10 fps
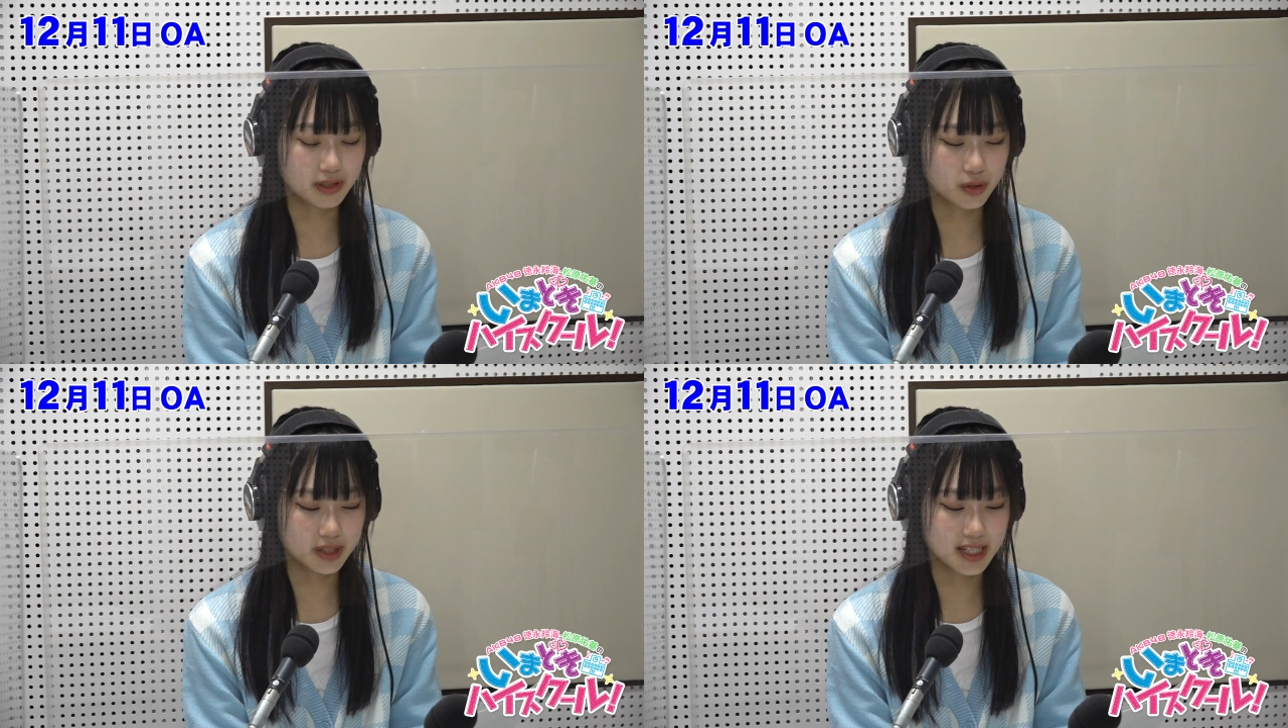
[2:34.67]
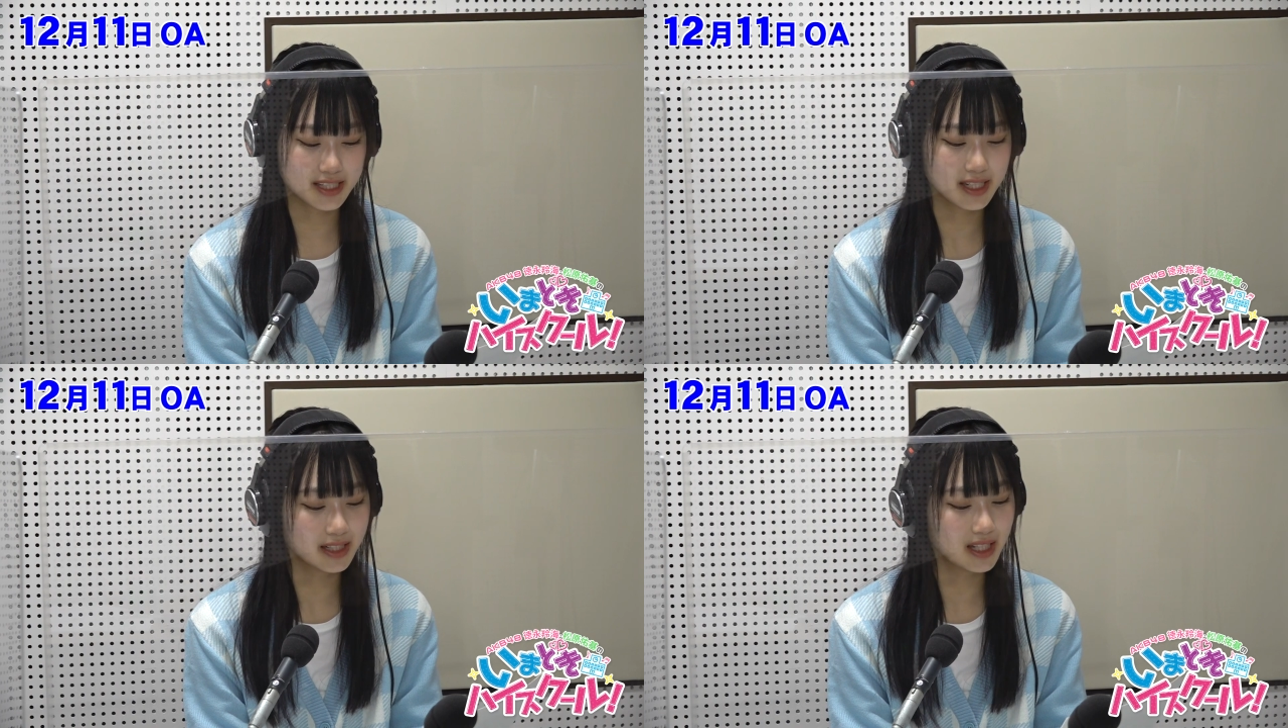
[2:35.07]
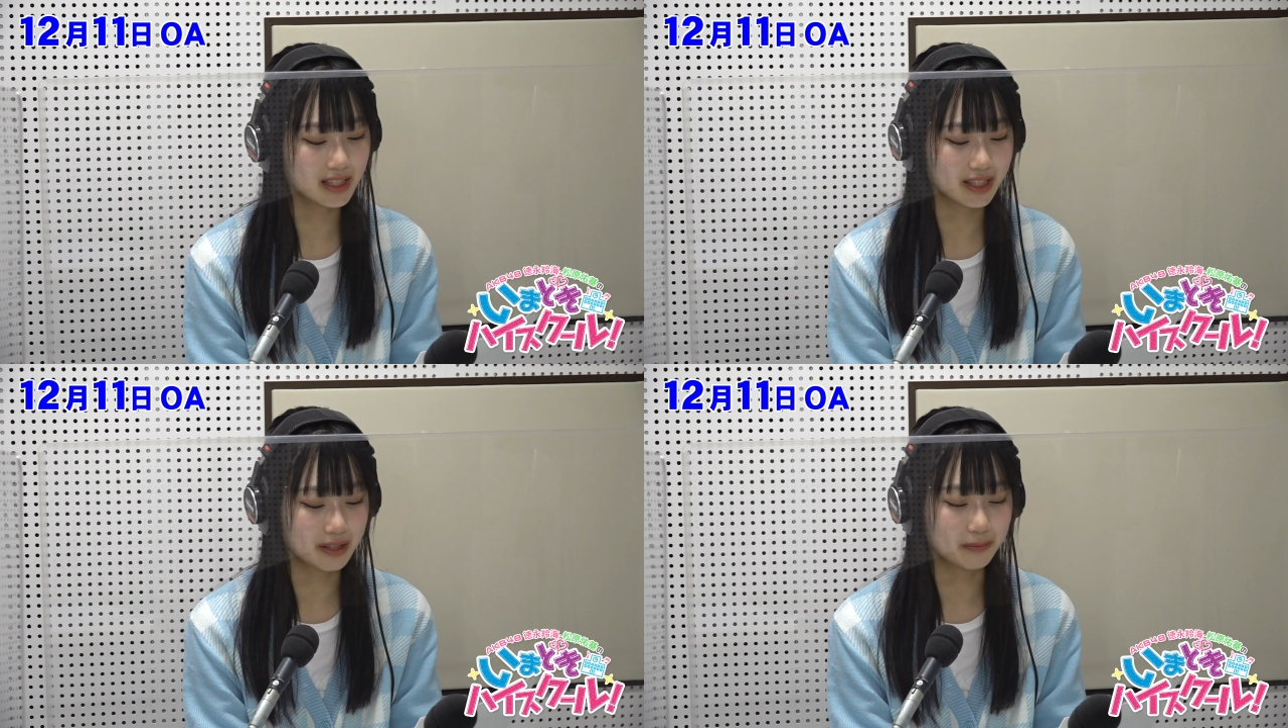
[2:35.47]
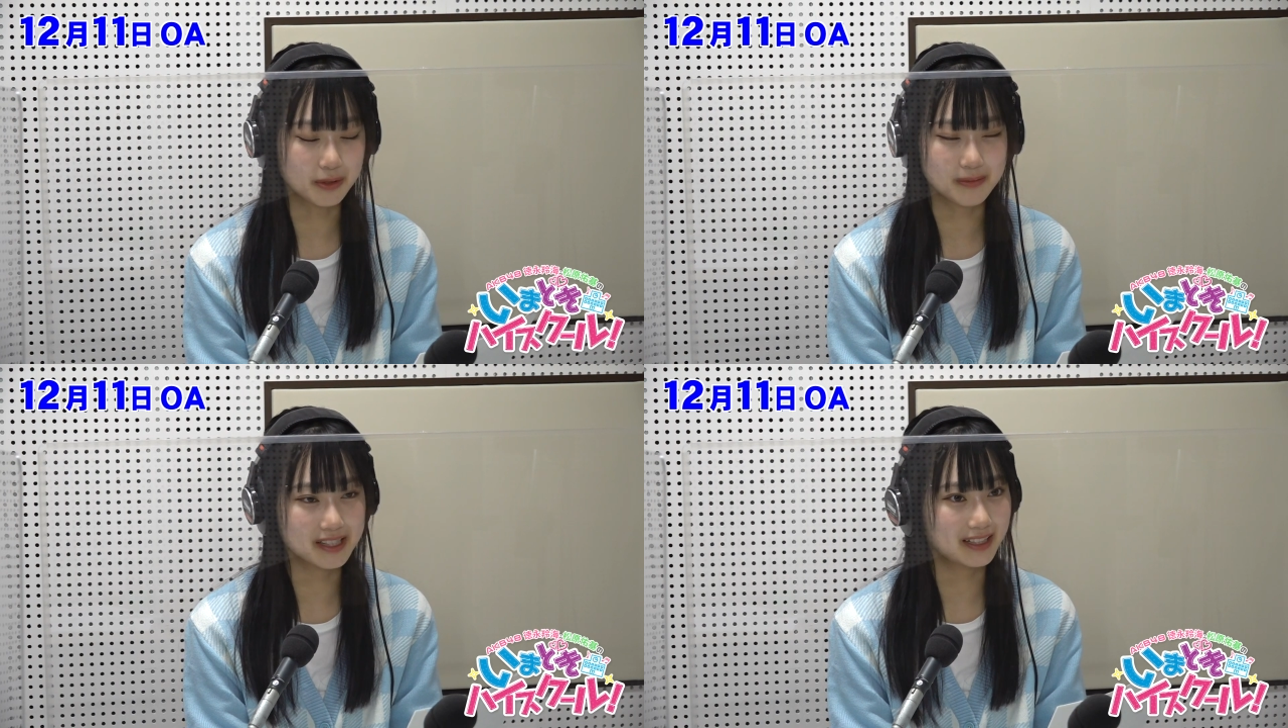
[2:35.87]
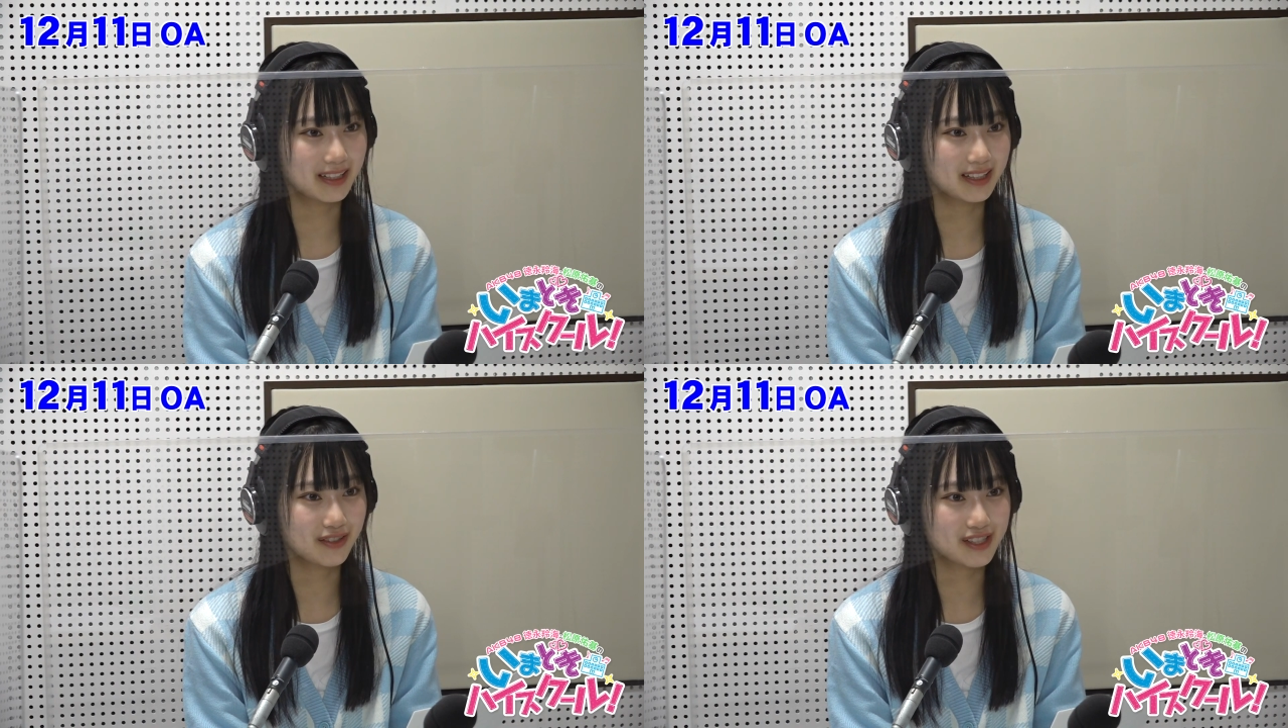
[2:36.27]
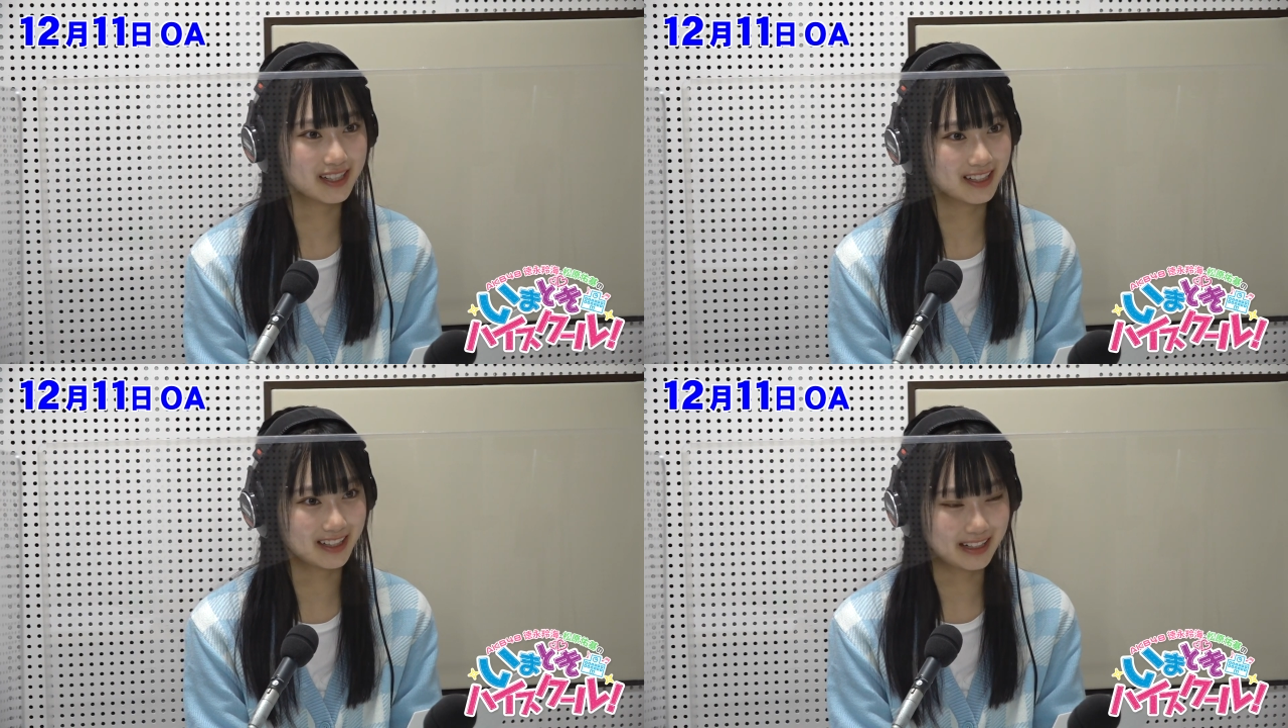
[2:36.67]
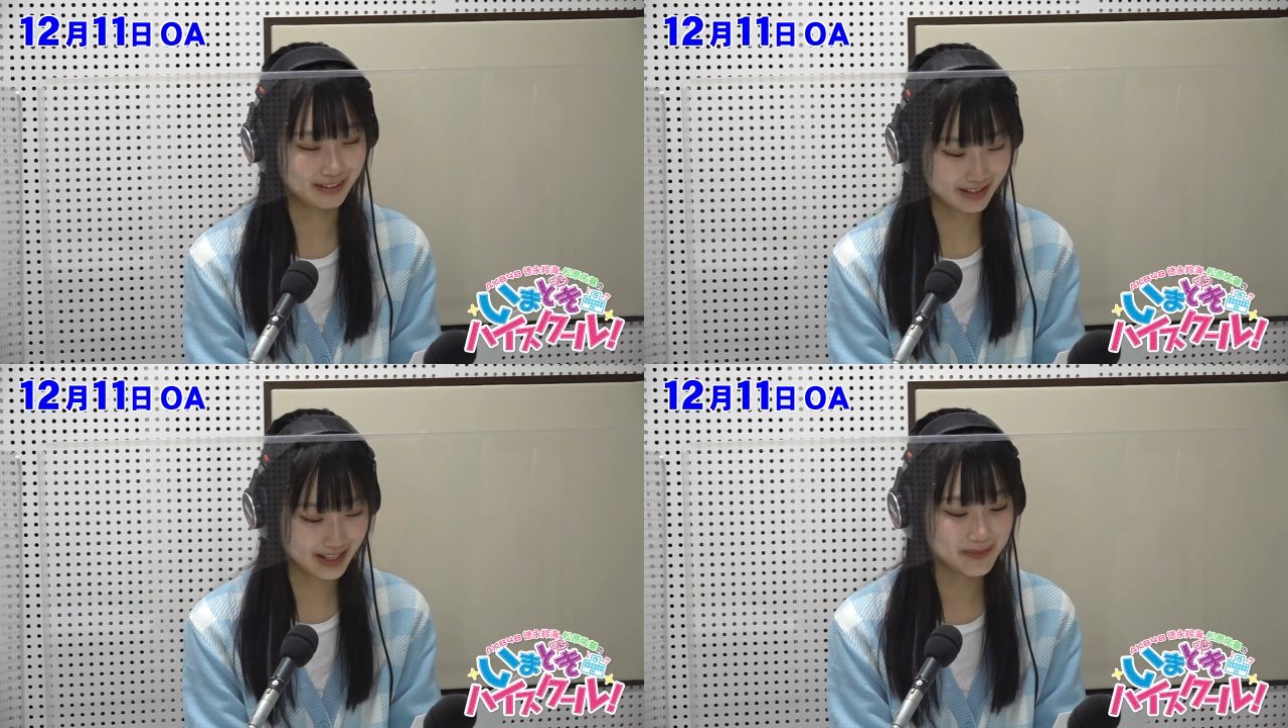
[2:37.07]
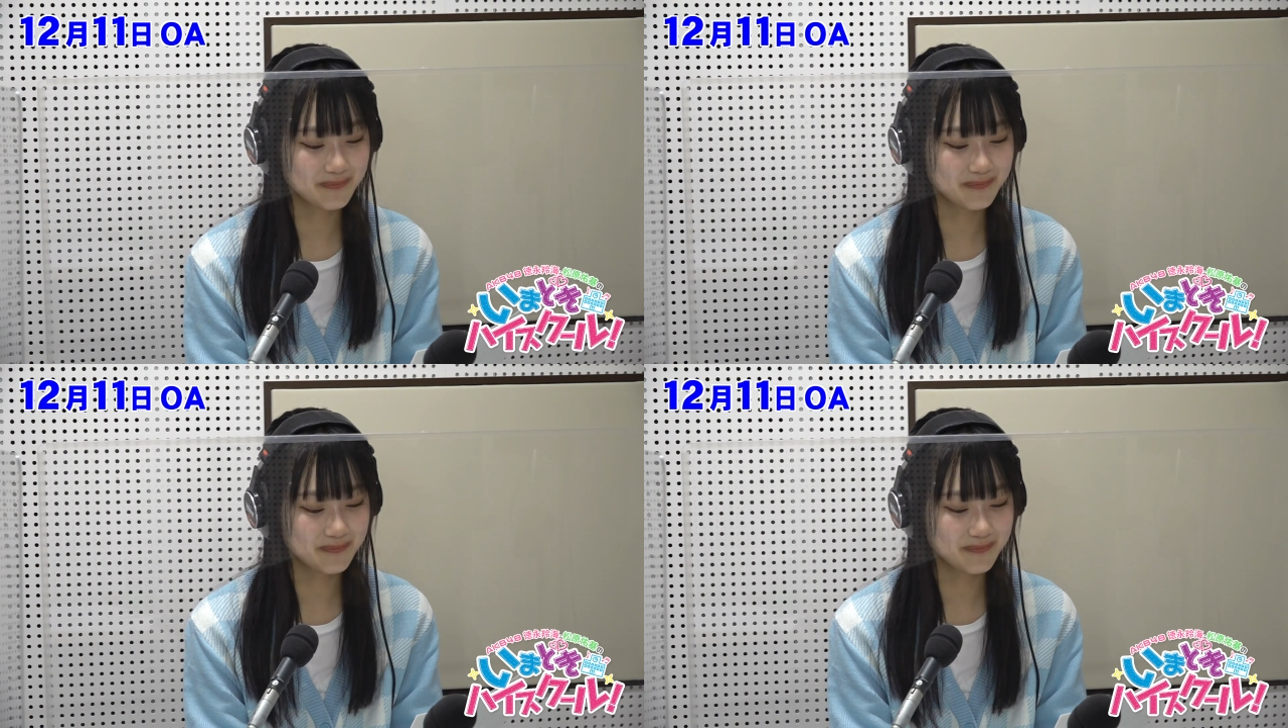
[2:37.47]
挑戦したいなって思いました楽しかったので